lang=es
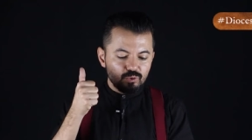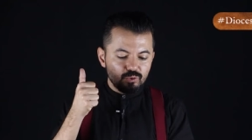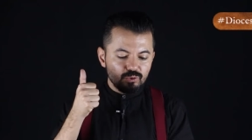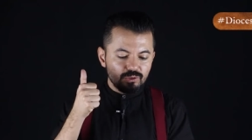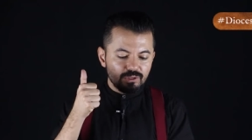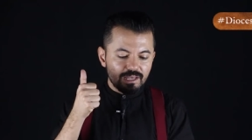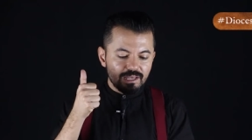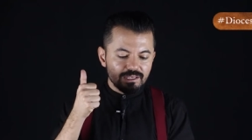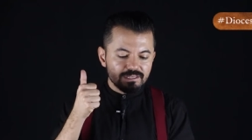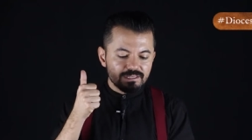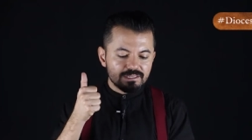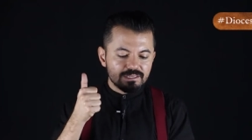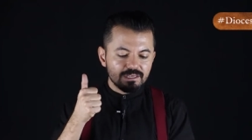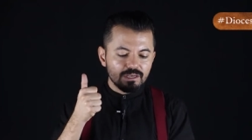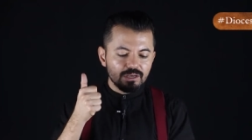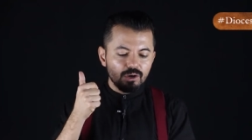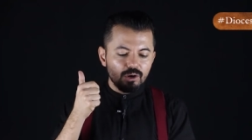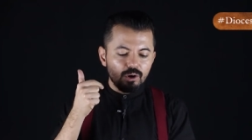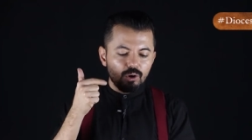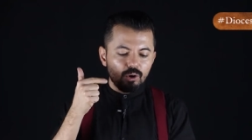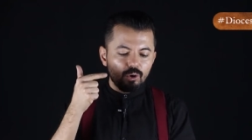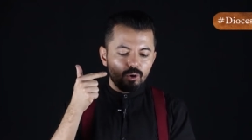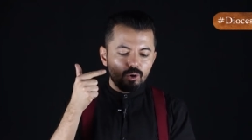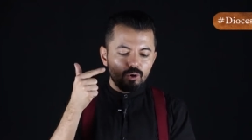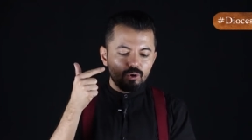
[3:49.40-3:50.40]
Judas,
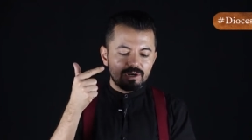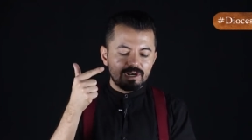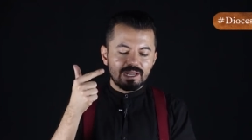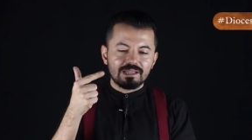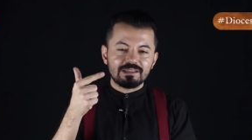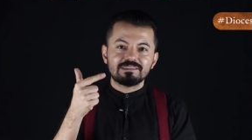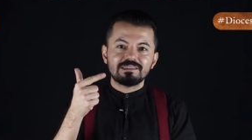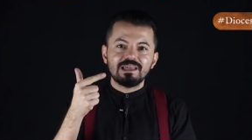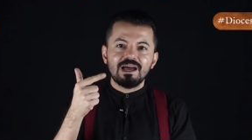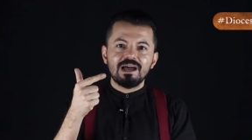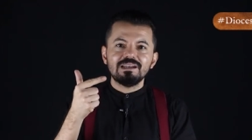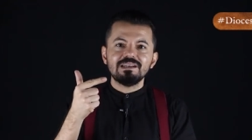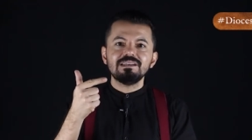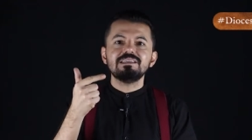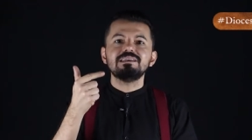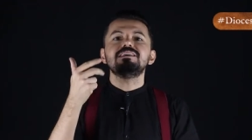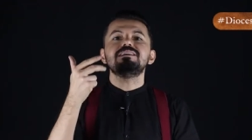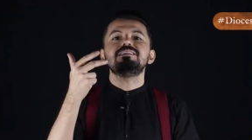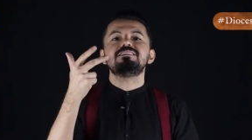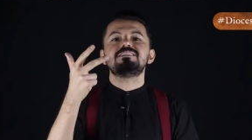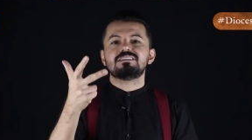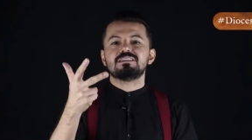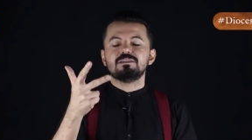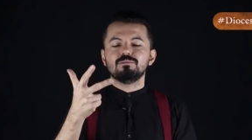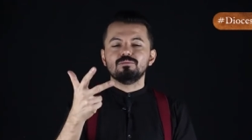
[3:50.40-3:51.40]
Jonatán
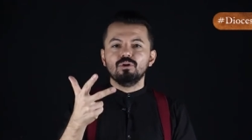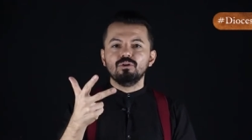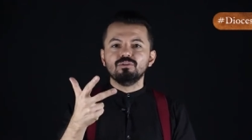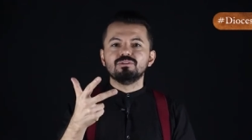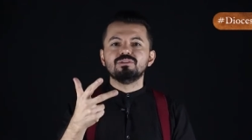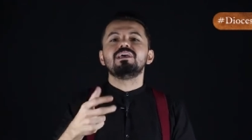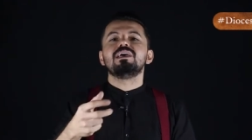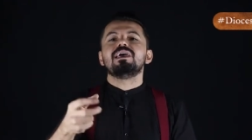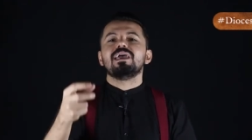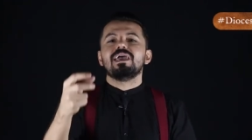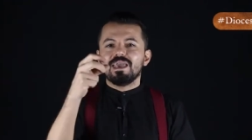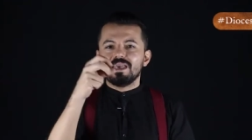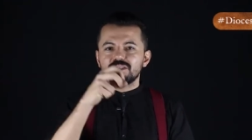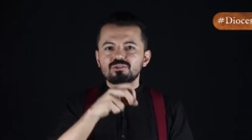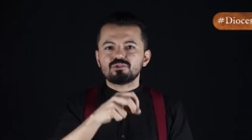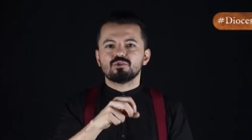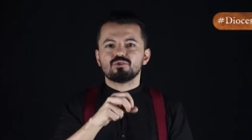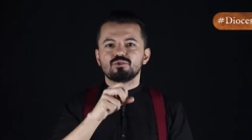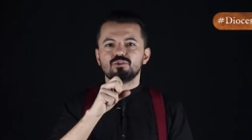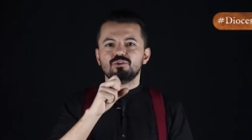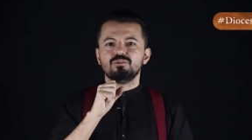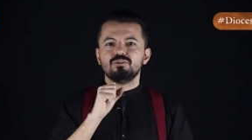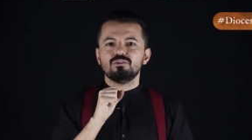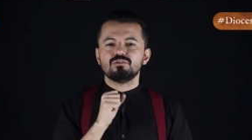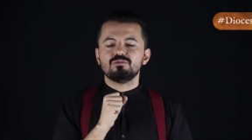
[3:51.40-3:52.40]
y Simón,
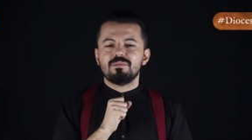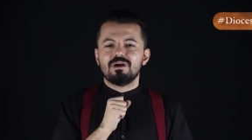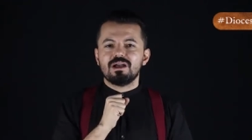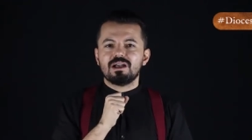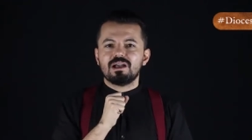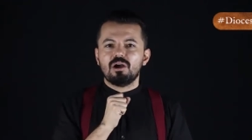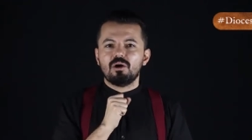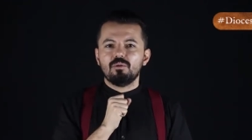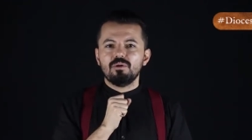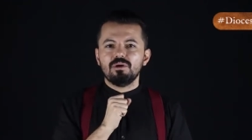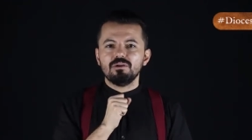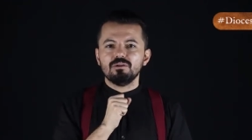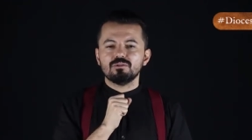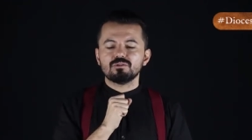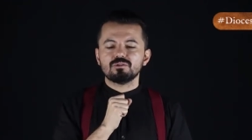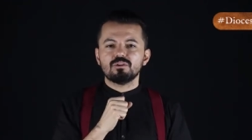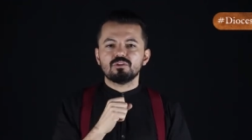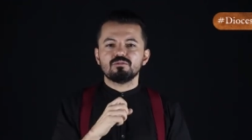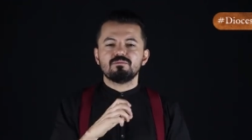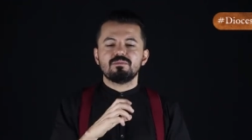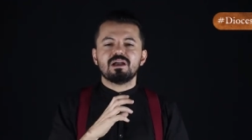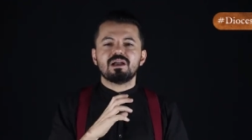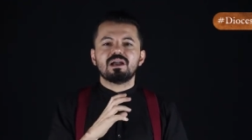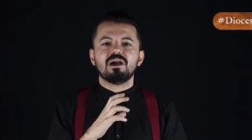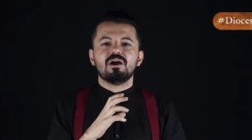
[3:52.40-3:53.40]
esos son los macabeos.
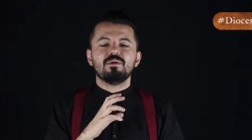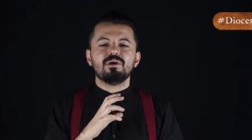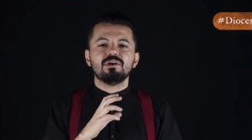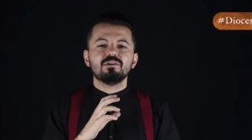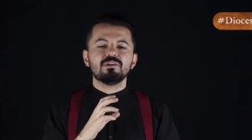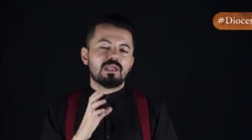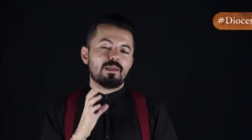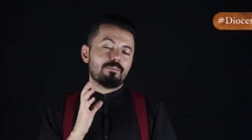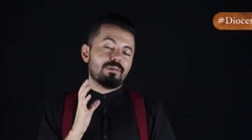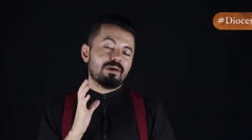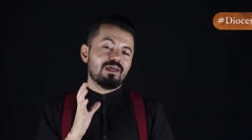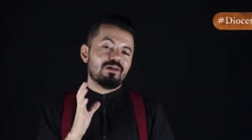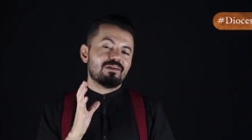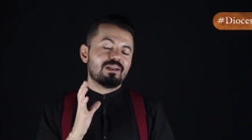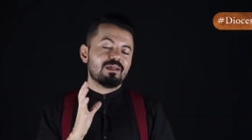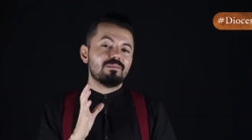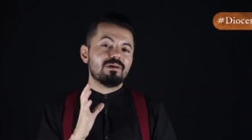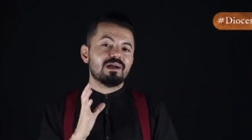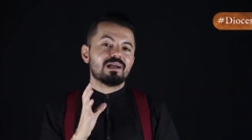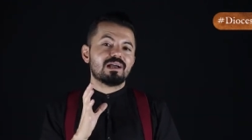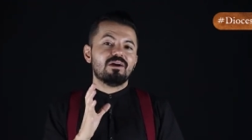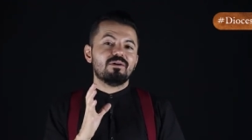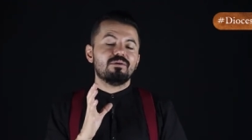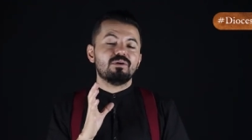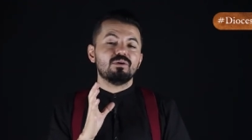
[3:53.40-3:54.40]
Los la palabra
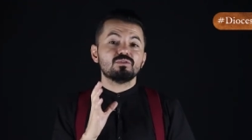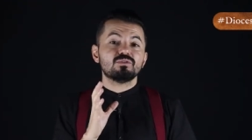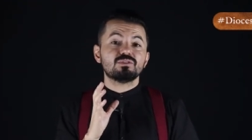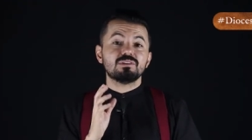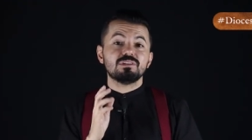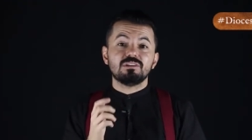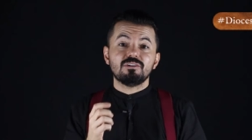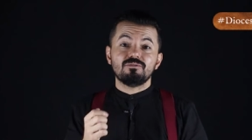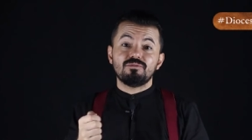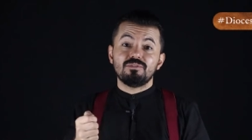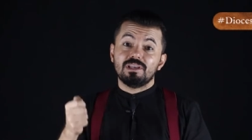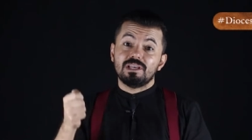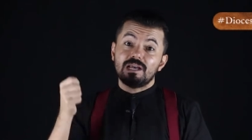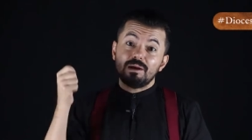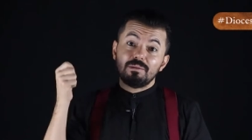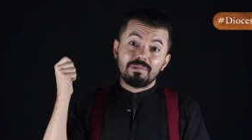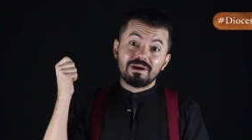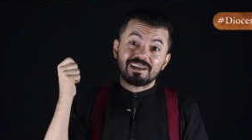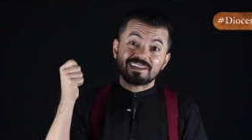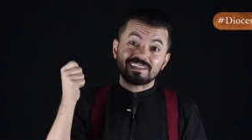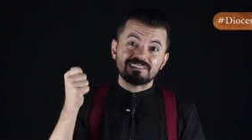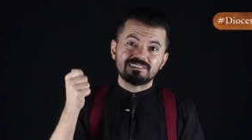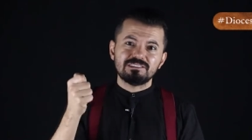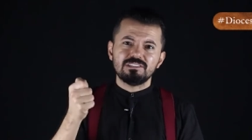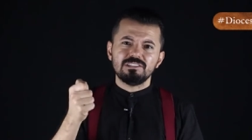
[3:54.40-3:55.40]
macabeo significa
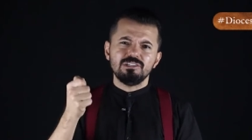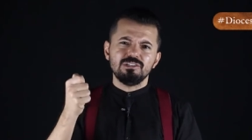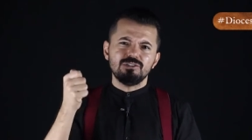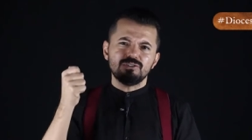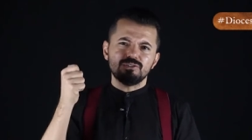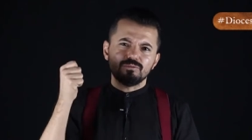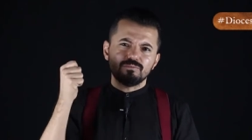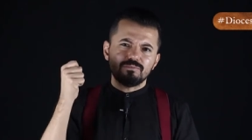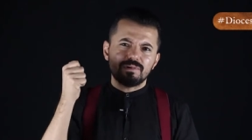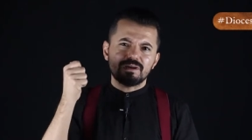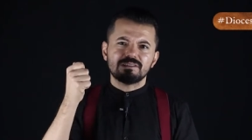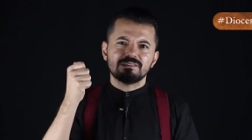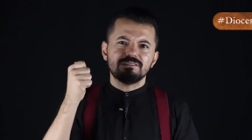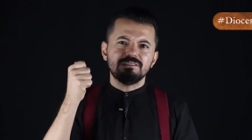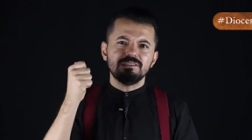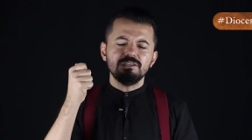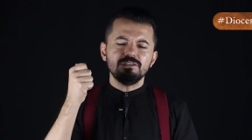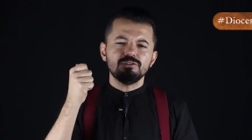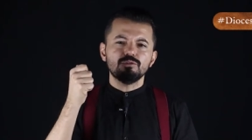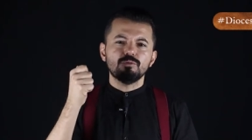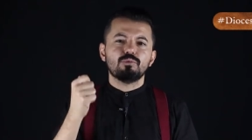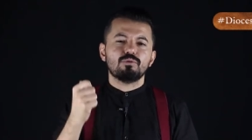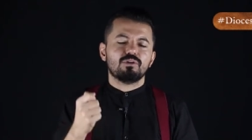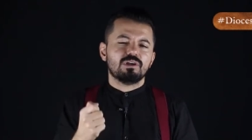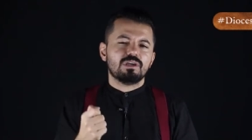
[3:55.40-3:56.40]
martillo,
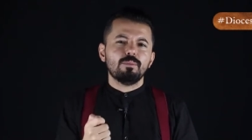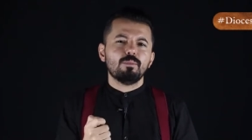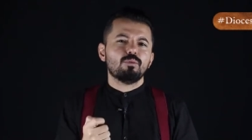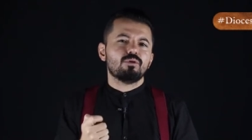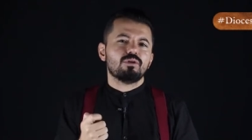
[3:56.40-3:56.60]
martillo. ¿Por qué?